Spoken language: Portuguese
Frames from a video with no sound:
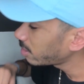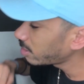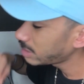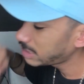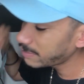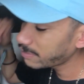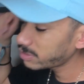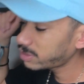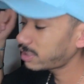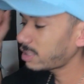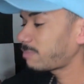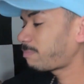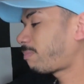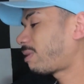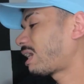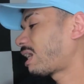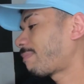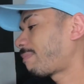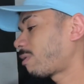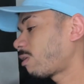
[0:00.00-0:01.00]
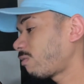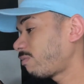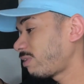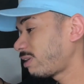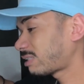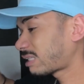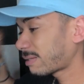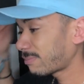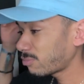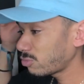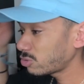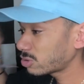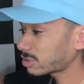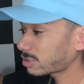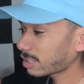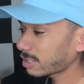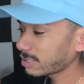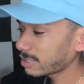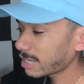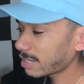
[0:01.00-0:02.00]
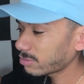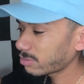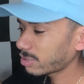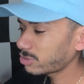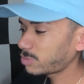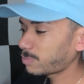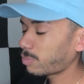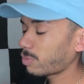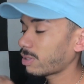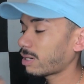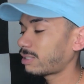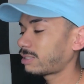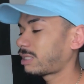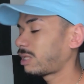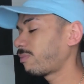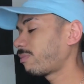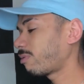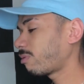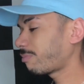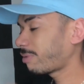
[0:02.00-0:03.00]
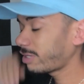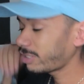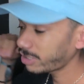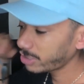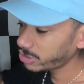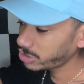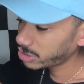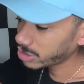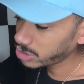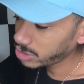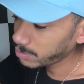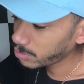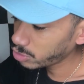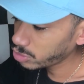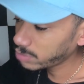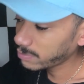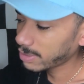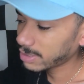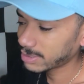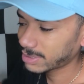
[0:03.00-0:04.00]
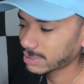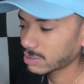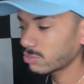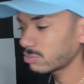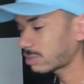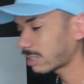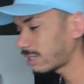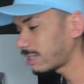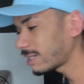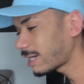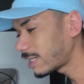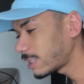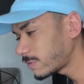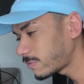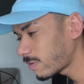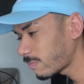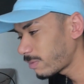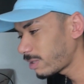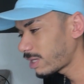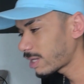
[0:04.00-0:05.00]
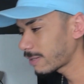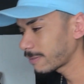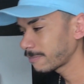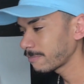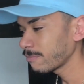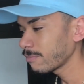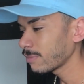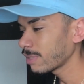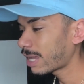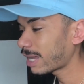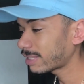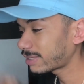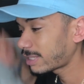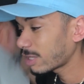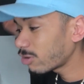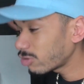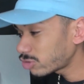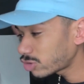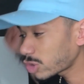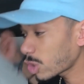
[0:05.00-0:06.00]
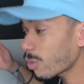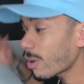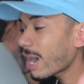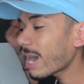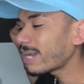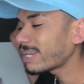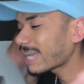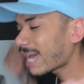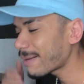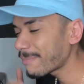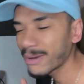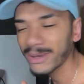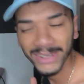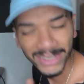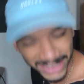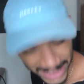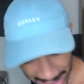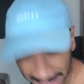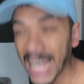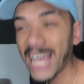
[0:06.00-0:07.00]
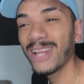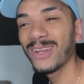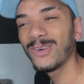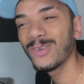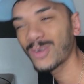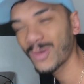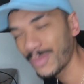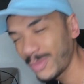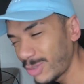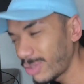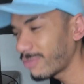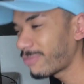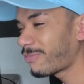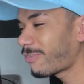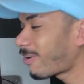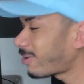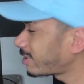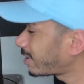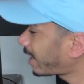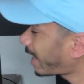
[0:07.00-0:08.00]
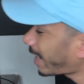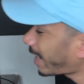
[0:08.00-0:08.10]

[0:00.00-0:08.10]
Se você parar pra ouvir essa música, tá ligado? Ela, tipo, ela tem uma energia de motivação, tá ligado, família? Até o sol raiar, mano. Cê é louco, muito foda.